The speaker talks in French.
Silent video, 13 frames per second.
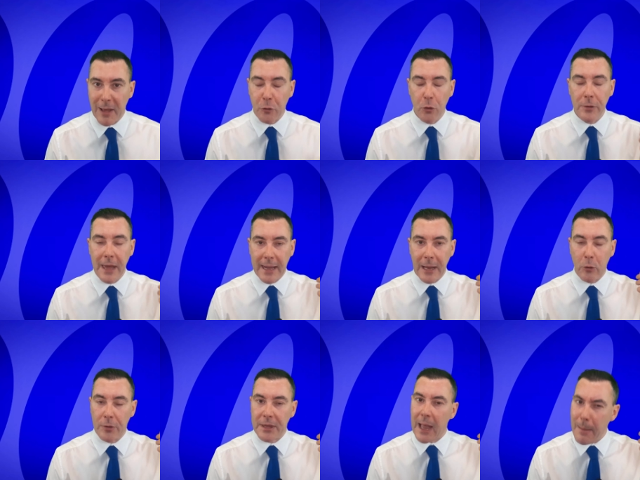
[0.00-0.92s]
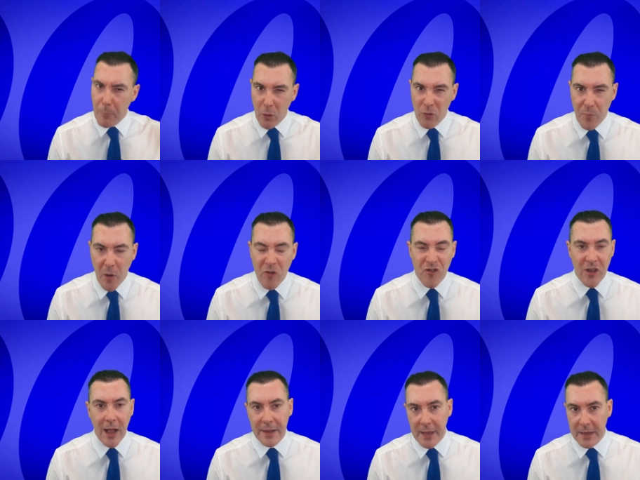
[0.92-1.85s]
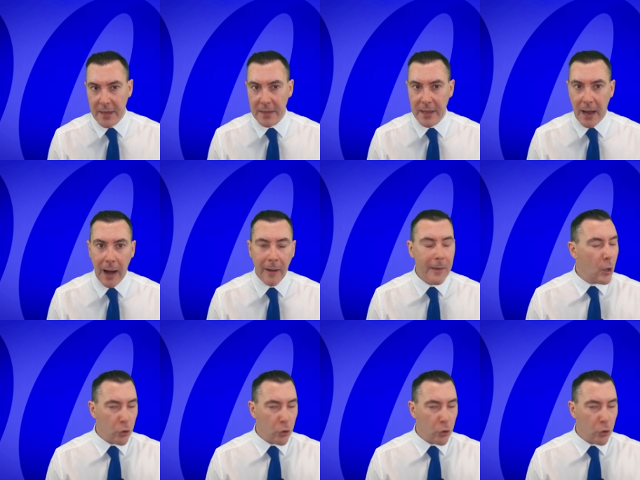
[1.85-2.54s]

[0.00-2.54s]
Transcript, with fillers: parce qu'il y a quelques très bonnes punchlines, etc.,